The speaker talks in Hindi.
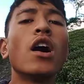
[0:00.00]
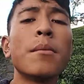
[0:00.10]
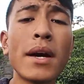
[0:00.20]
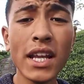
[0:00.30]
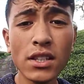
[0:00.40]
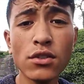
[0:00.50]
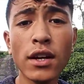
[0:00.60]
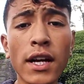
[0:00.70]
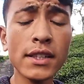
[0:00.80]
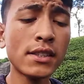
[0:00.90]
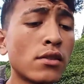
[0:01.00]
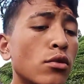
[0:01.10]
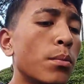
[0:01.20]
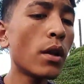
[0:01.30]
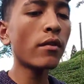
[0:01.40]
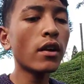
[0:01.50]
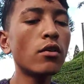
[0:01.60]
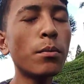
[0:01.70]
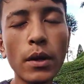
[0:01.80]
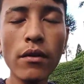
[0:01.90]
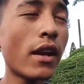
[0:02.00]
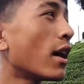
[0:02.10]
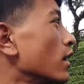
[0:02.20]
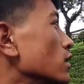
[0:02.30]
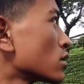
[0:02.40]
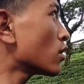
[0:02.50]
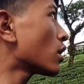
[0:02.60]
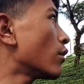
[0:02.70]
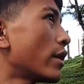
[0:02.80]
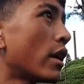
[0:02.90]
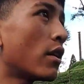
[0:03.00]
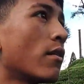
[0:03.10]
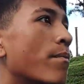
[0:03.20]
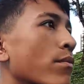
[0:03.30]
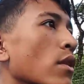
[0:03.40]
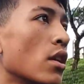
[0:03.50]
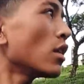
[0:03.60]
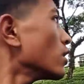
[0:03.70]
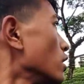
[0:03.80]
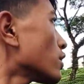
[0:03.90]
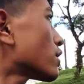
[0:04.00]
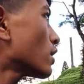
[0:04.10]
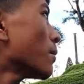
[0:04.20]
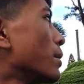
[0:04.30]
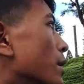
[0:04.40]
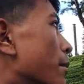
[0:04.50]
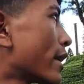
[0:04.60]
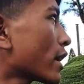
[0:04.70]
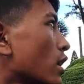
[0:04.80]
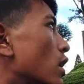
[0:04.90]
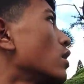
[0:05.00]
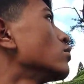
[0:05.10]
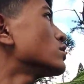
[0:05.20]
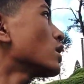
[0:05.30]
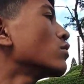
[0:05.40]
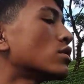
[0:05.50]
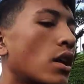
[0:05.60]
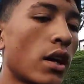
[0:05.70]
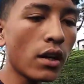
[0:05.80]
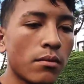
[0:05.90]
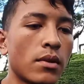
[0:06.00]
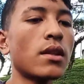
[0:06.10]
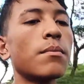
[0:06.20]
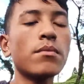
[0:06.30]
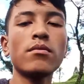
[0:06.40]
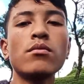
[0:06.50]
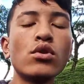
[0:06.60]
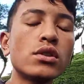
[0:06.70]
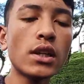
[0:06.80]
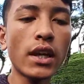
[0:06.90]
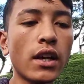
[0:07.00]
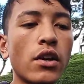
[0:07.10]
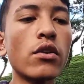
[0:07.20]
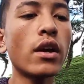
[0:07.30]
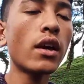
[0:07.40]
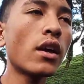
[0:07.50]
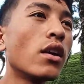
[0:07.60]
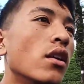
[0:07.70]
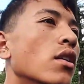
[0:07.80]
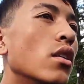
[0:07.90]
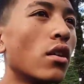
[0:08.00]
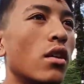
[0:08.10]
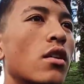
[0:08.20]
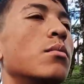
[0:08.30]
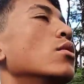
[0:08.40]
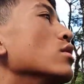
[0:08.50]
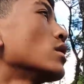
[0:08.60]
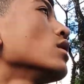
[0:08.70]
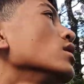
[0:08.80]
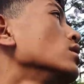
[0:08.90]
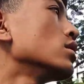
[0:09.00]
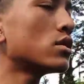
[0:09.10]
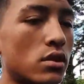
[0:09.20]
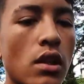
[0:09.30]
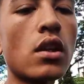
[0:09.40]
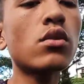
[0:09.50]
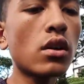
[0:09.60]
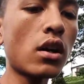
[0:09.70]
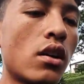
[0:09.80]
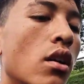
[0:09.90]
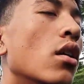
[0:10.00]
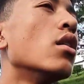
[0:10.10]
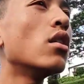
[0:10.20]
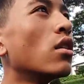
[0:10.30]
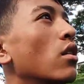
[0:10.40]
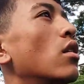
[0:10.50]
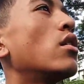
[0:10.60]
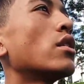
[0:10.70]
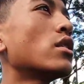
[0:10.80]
हमारा जो गाइस ऊपर ऊपर वाला स्कूल गाँव है ना इतना भीड़ भाड़ा का ऊँचा ऊँचा है मतलब बहुत सारे घर है और बहुत ही सारा दुकान और